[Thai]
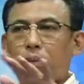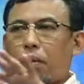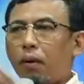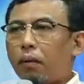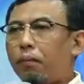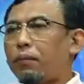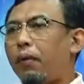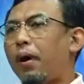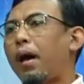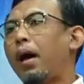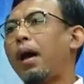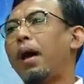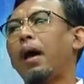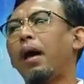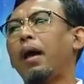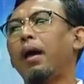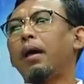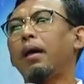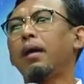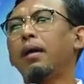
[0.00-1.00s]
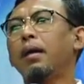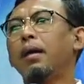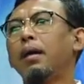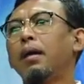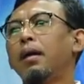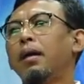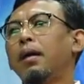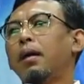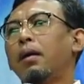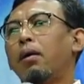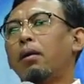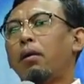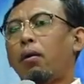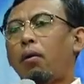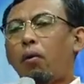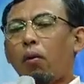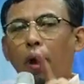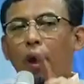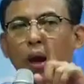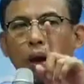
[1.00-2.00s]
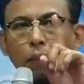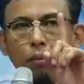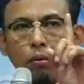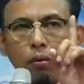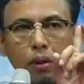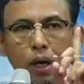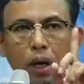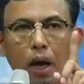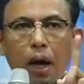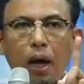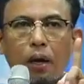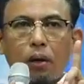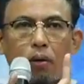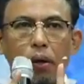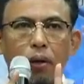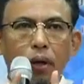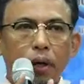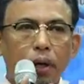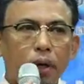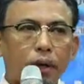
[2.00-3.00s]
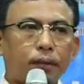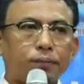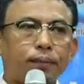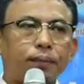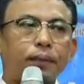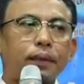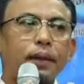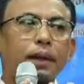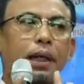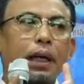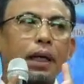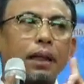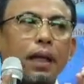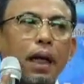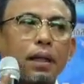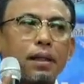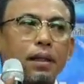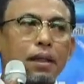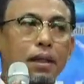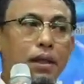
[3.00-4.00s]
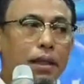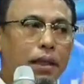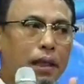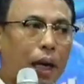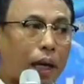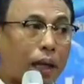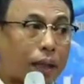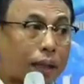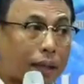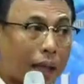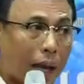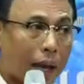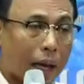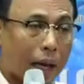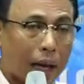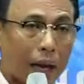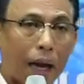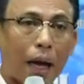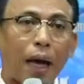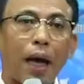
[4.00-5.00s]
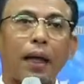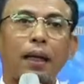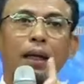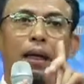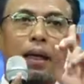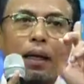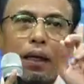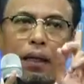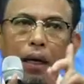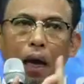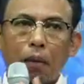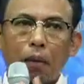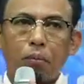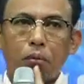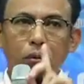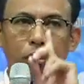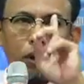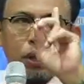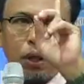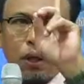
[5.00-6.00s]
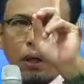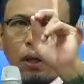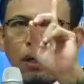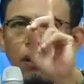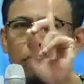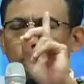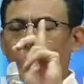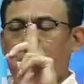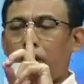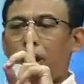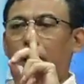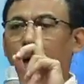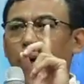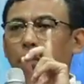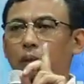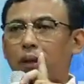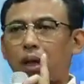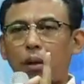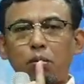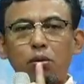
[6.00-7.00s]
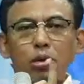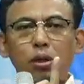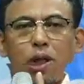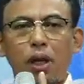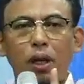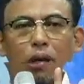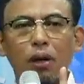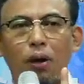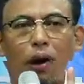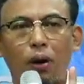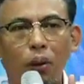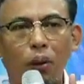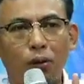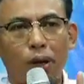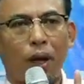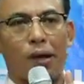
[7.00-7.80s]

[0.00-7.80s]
พบว่ากว่าผู้ชายคนหนึ่งจะตัดสินใจแต่งงานกับผู้หญิงไม่ใช่ผู้หญิงขออนุญาต